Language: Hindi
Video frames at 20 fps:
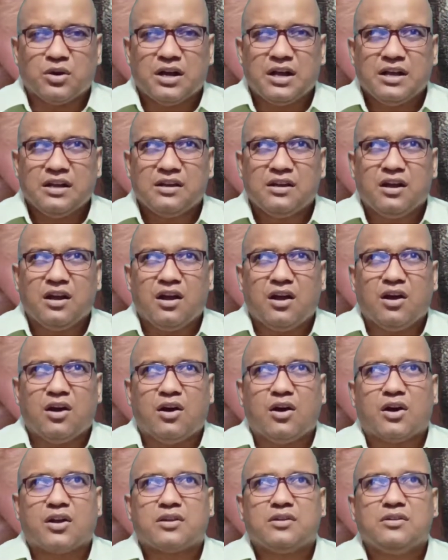इचिंग होगा
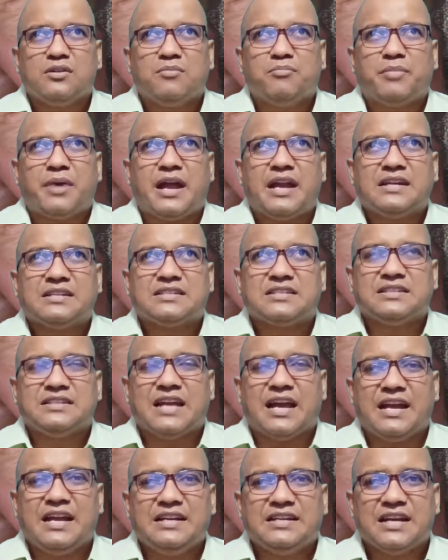और
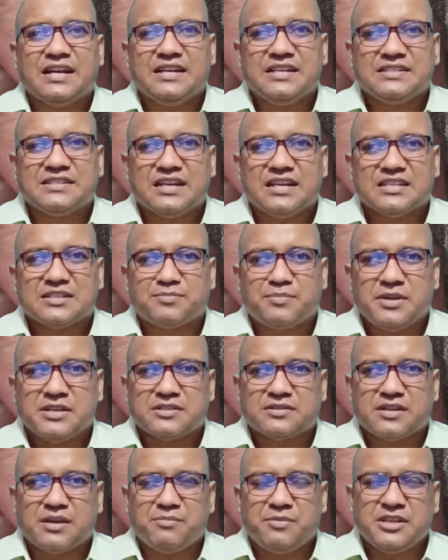पैड्स या
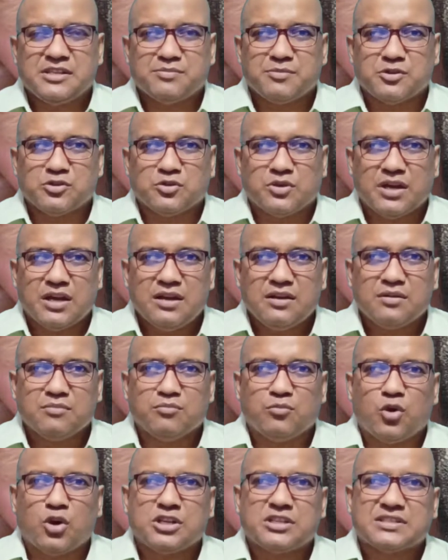इंटरडिजिटल स्पेस के बीच में
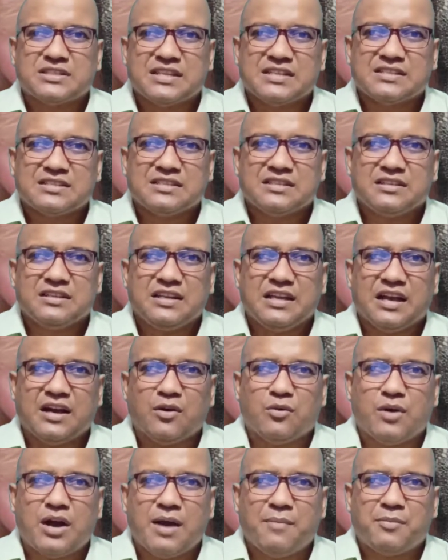जो है
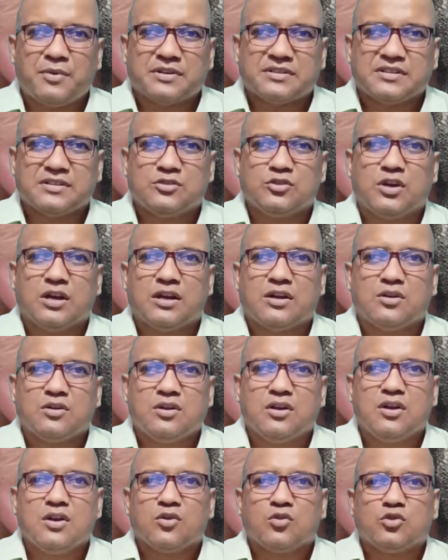मॉइस्टनेस या वहां पर
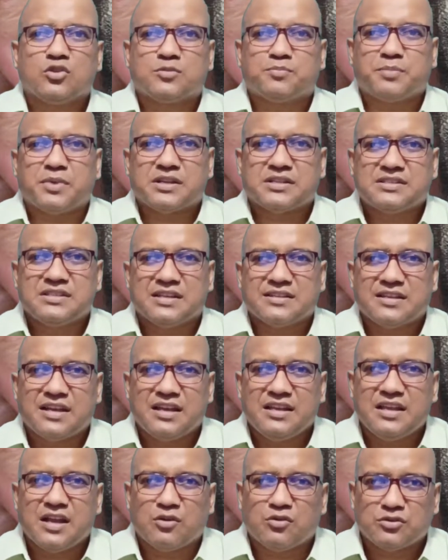से जो है कुछ
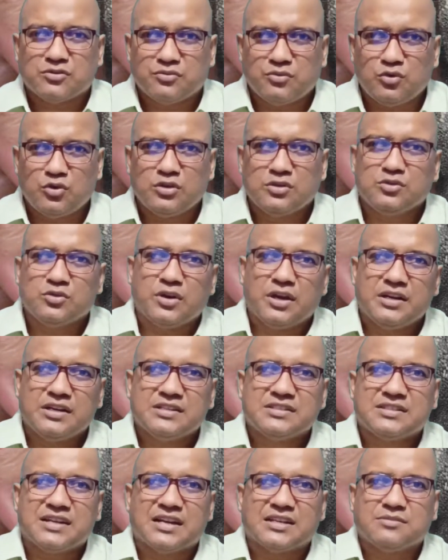पस जैसा है या कुछ
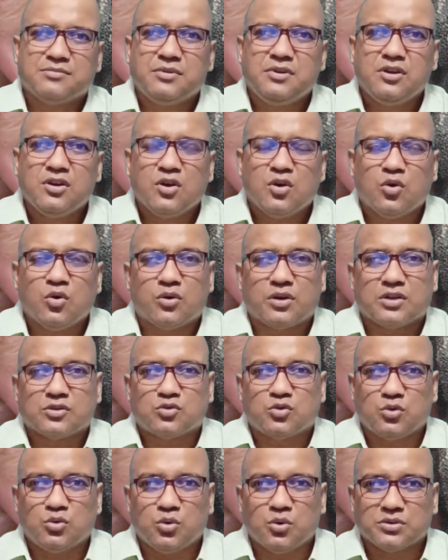फ्लूड जो है डिस्चार्ज भी
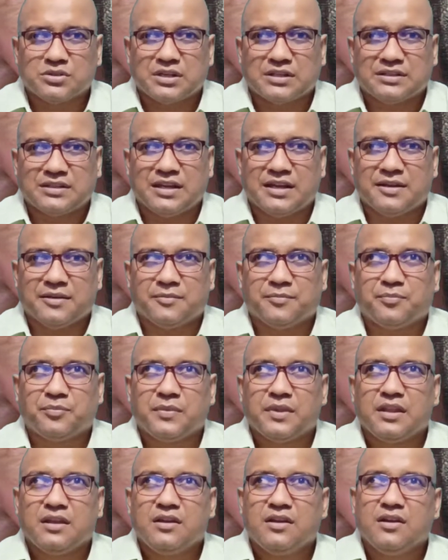होना शुरू हो
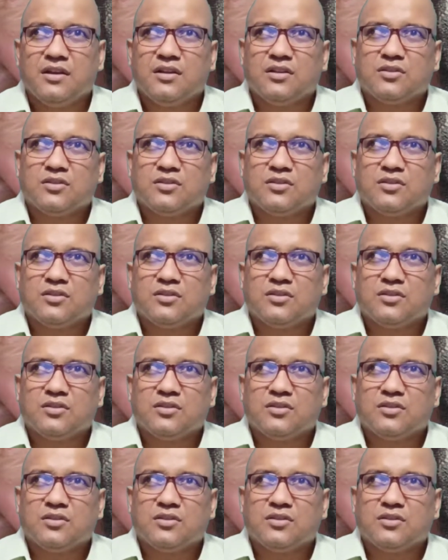सकता है